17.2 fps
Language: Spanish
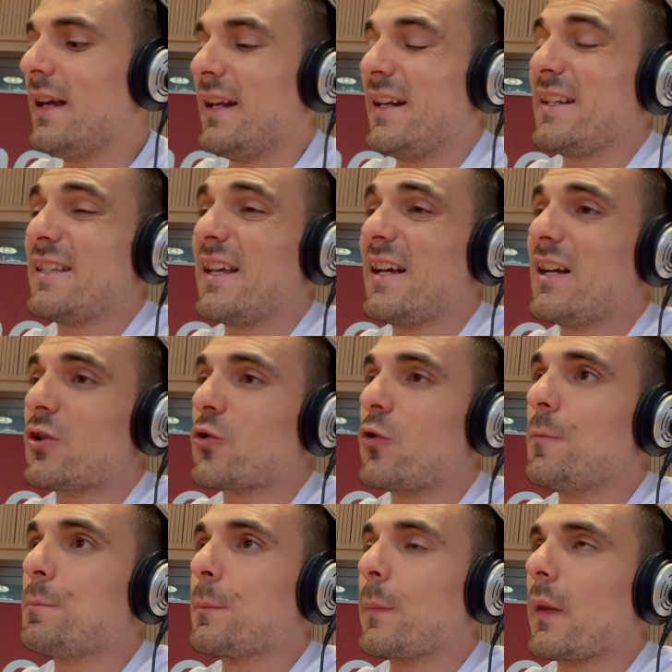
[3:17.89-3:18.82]
En este
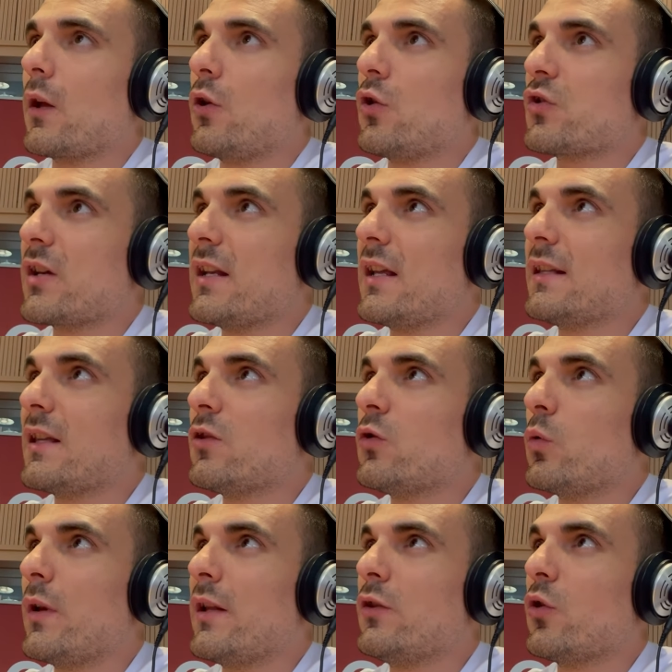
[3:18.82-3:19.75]
caso no sería
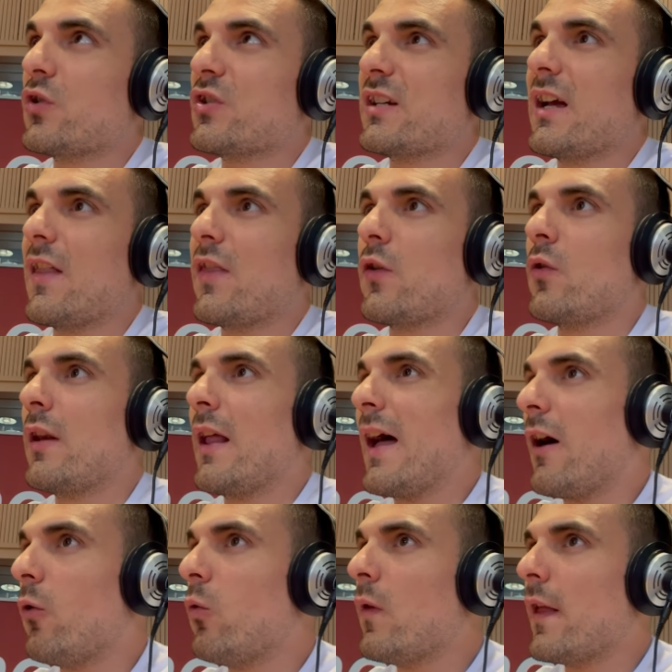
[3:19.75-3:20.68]
tanto una intoxicación
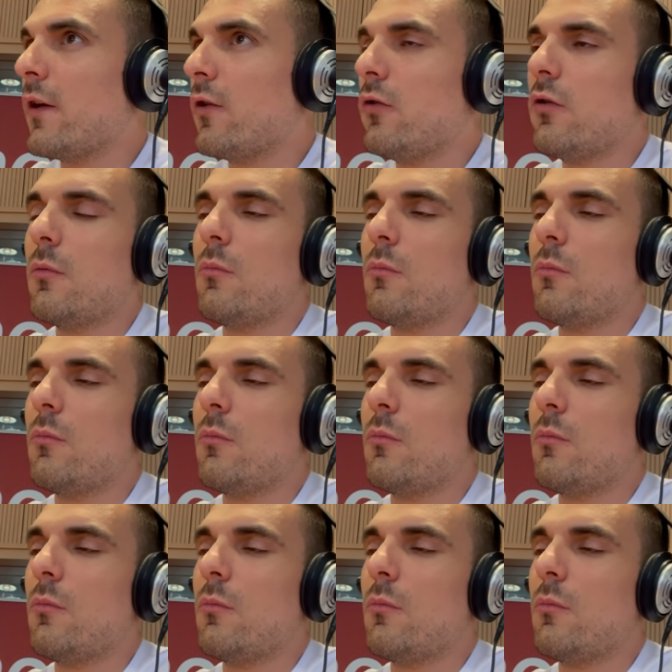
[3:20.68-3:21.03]
aguda ¿no?